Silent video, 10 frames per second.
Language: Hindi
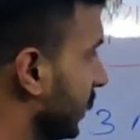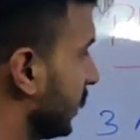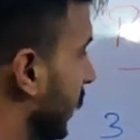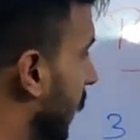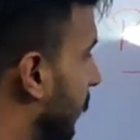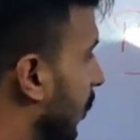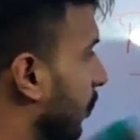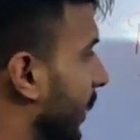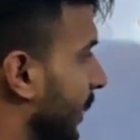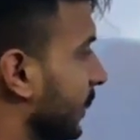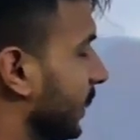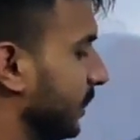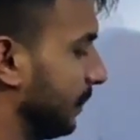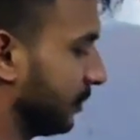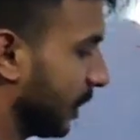जैसे ही आप आओ बारह तारीख
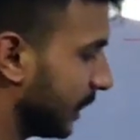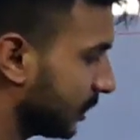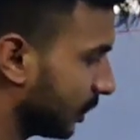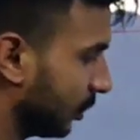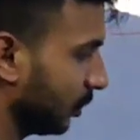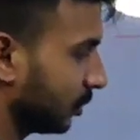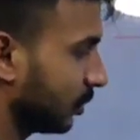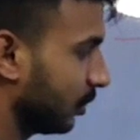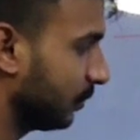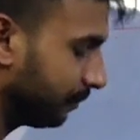से आप आ सकते हो दोस्तों